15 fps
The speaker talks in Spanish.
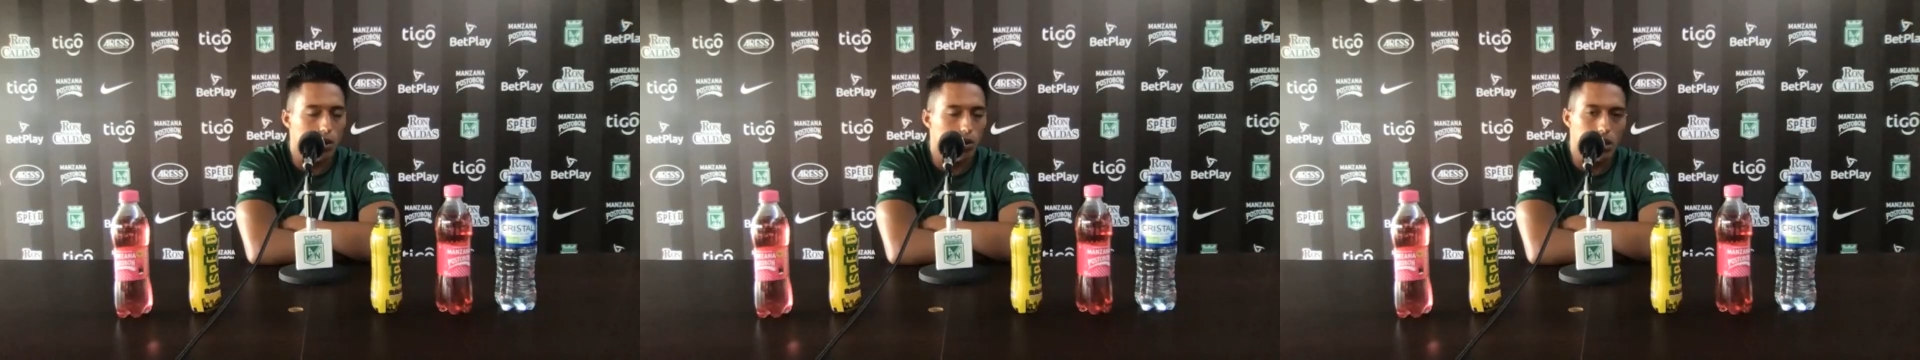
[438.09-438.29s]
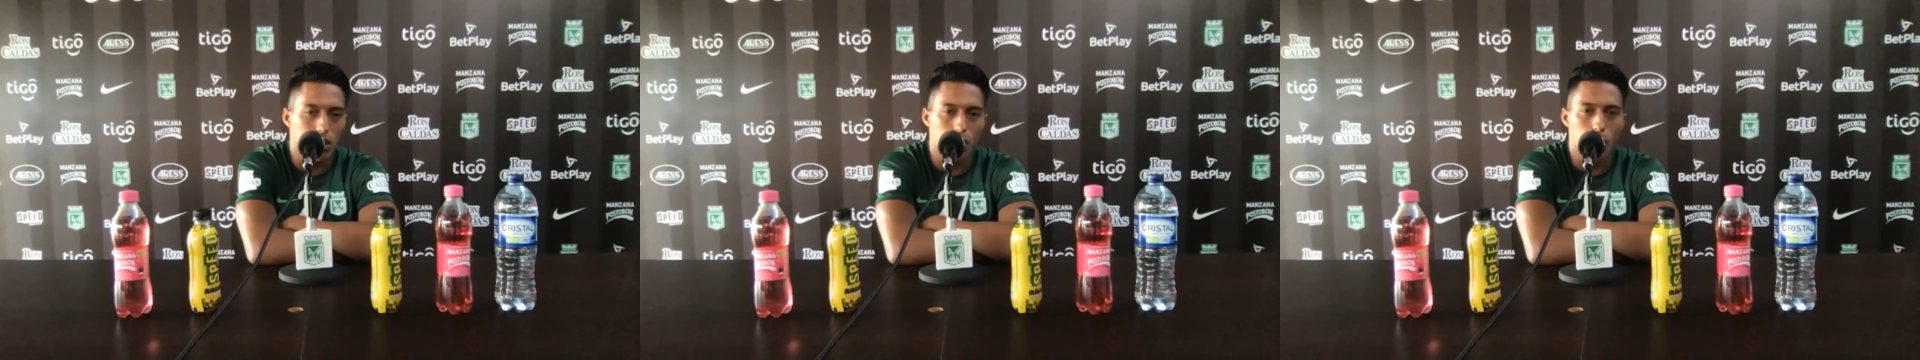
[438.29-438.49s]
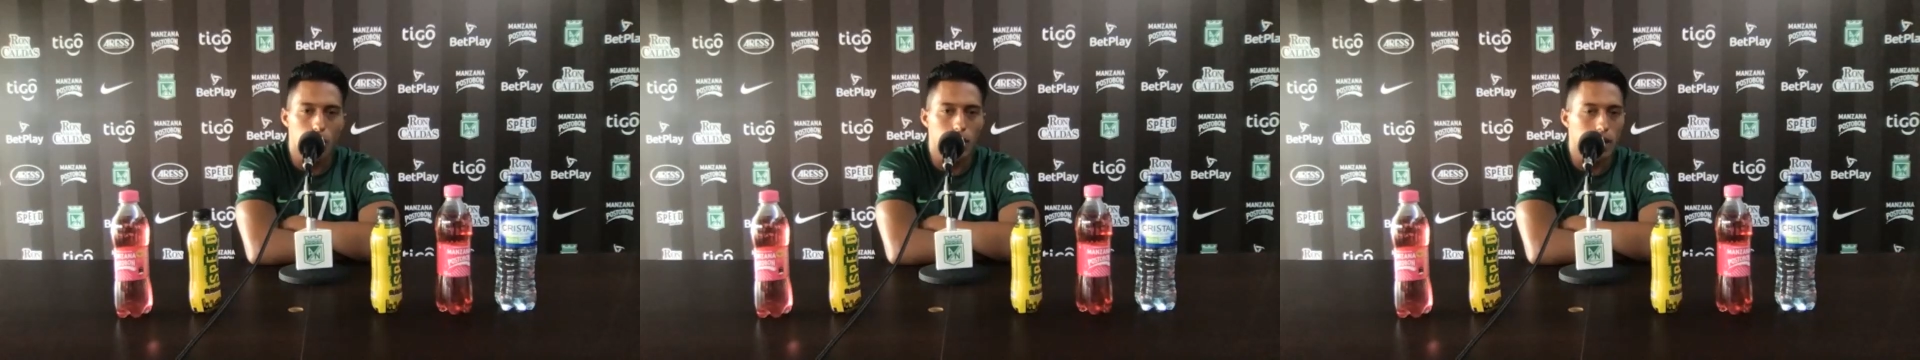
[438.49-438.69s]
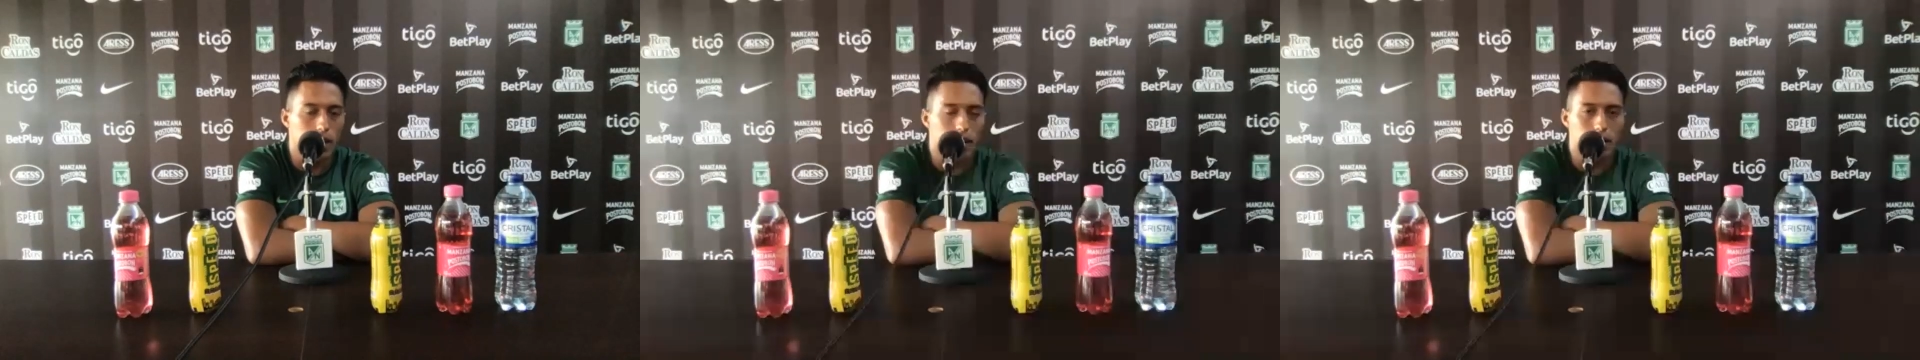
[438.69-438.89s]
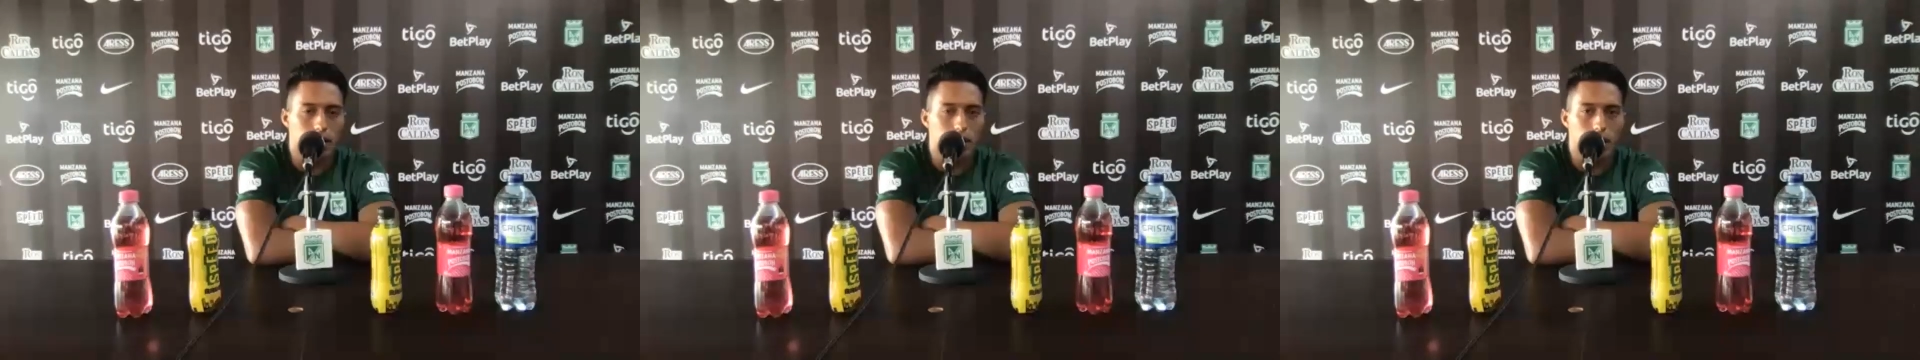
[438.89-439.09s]
y lo voy a
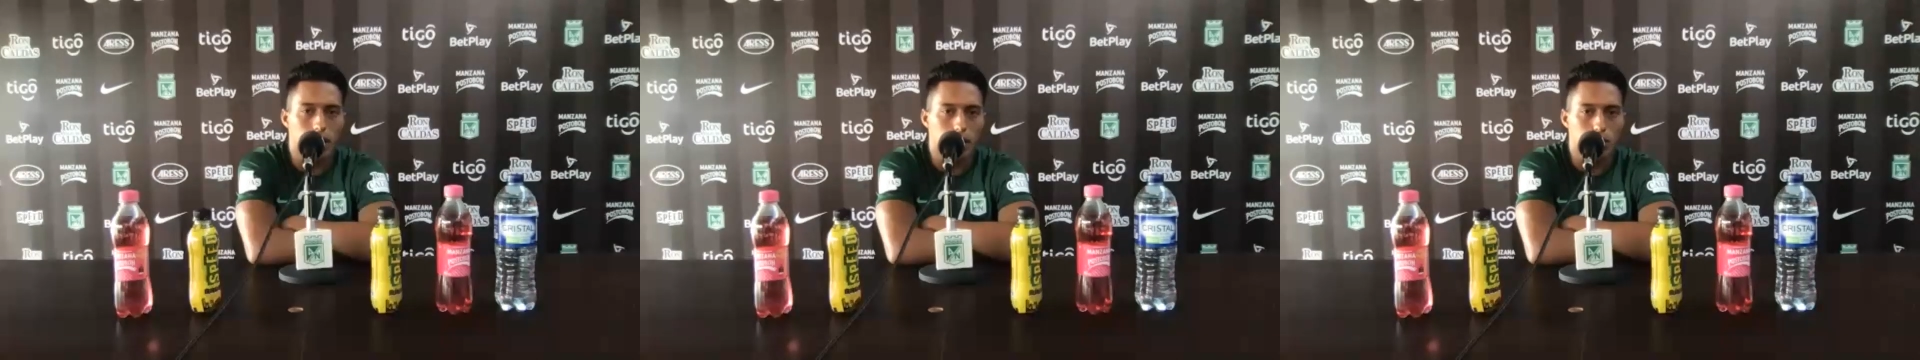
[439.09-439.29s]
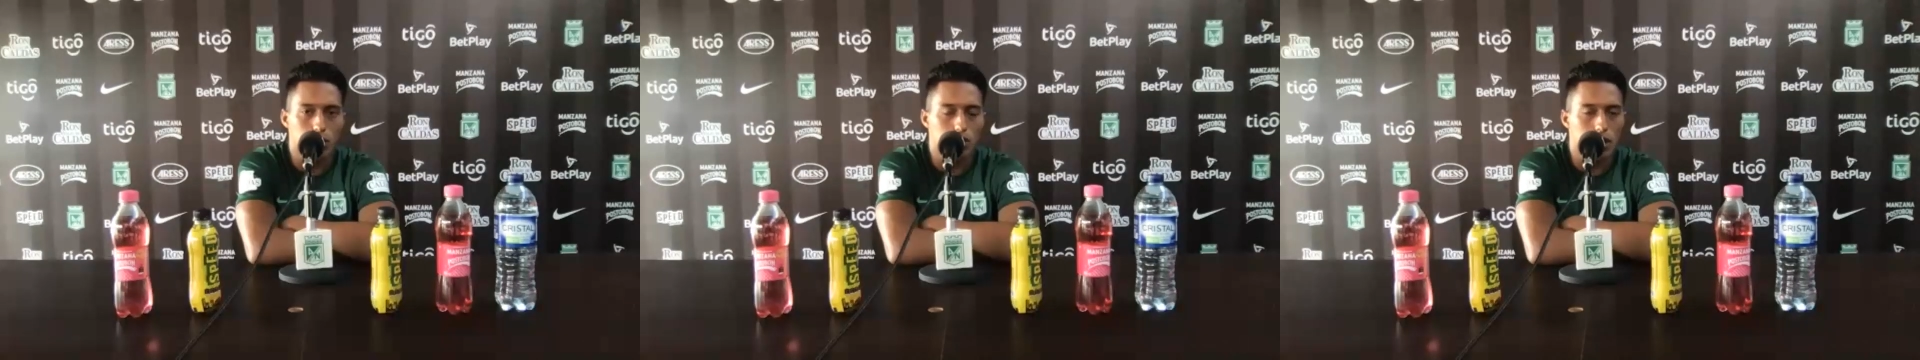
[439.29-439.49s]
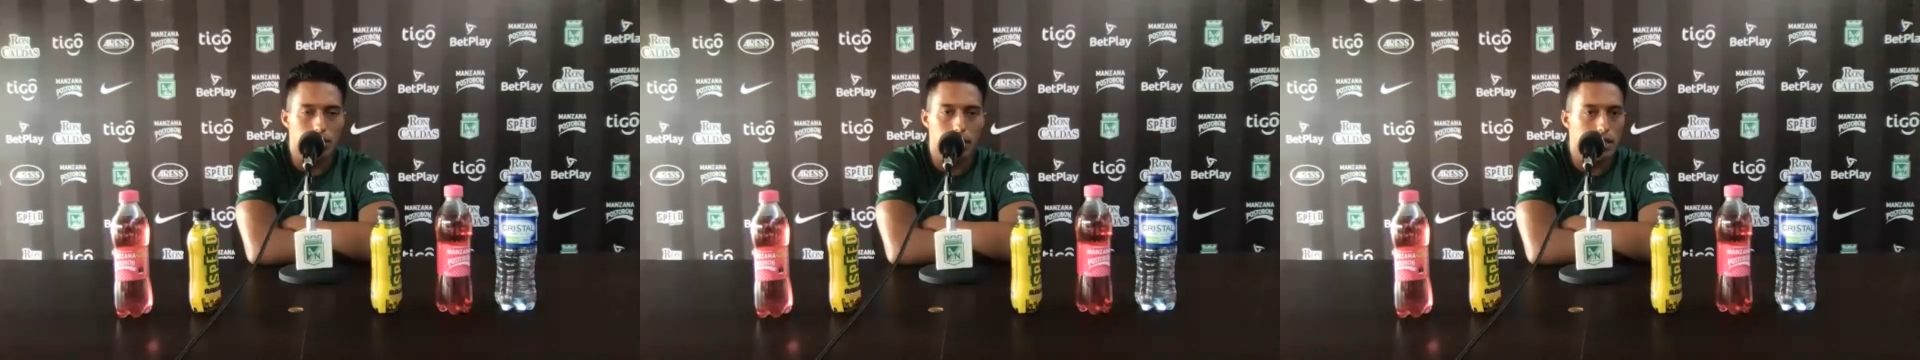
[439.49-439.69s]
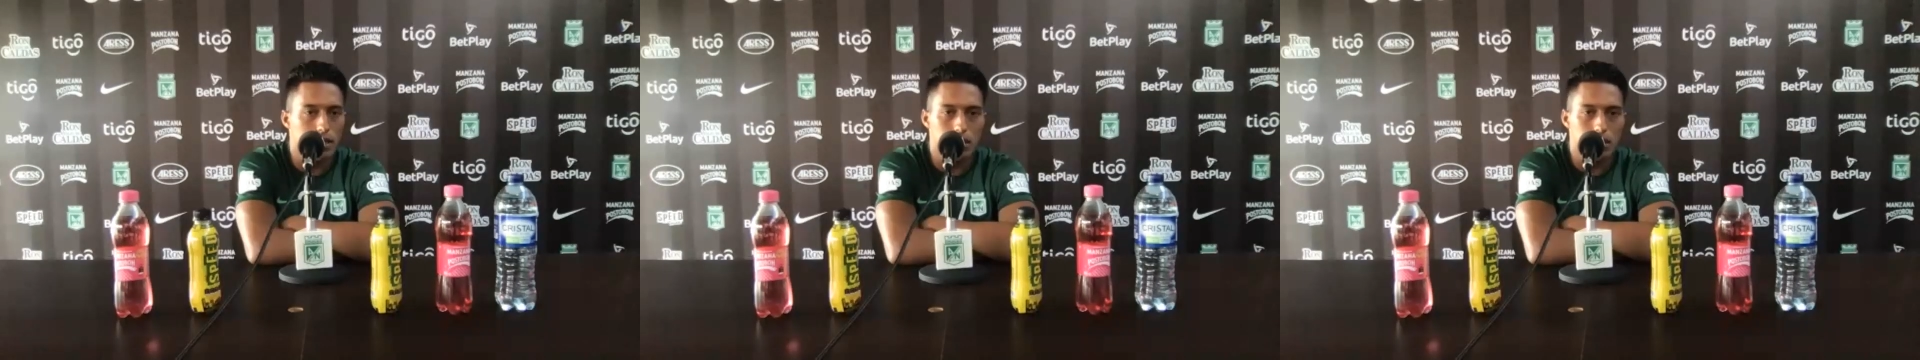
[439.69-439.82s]
reiterar muchas veces,